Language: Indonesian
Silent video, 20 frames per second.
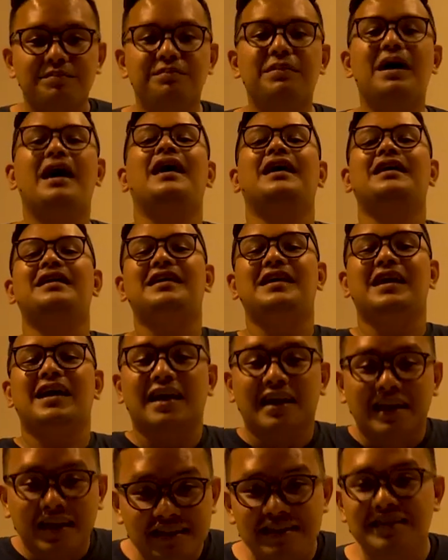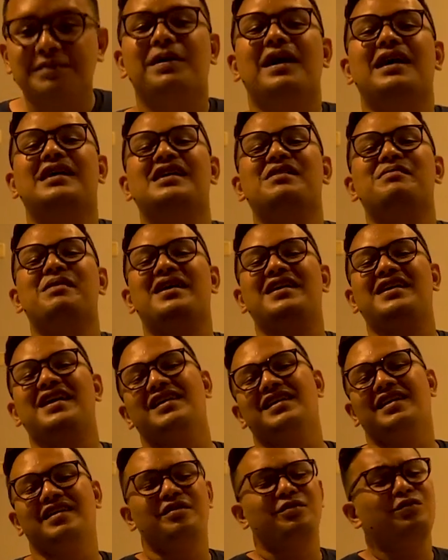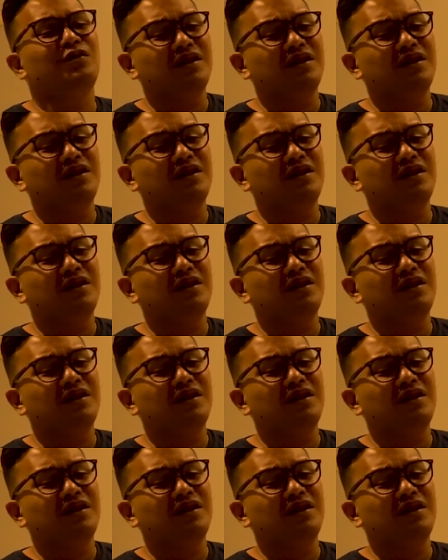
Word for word: bahagia sebahagia-bahagianya.